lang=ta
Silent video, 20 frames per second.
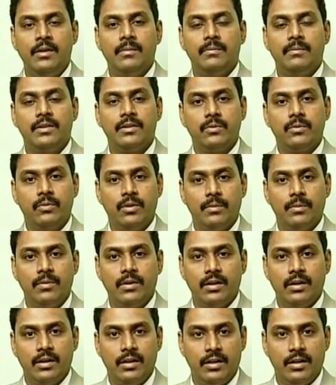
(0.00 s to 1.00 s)
ப்ளஸ்
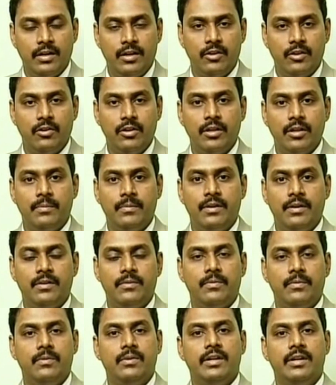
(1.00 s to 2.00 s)
உடம்புக்கு நல்ல ஆரோக்கியமான
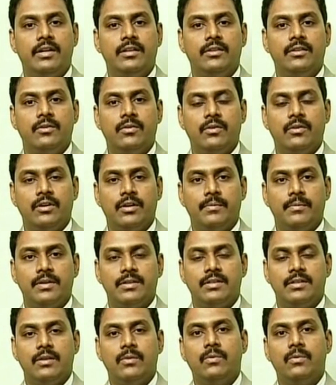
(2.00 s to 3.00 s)
ஃபுட் எடுத்துக்கணுங்கிற
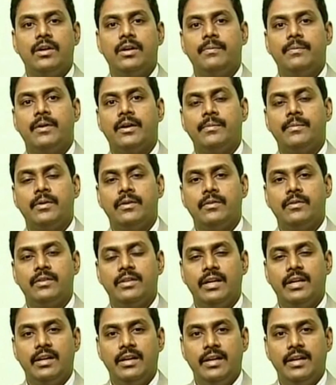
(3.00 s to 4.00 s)
பட்சத்தில் உடல் பருமன் வந்து
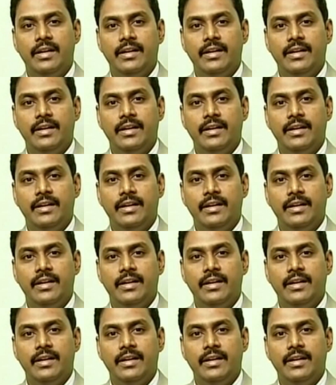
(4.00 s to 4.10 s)
எல்லா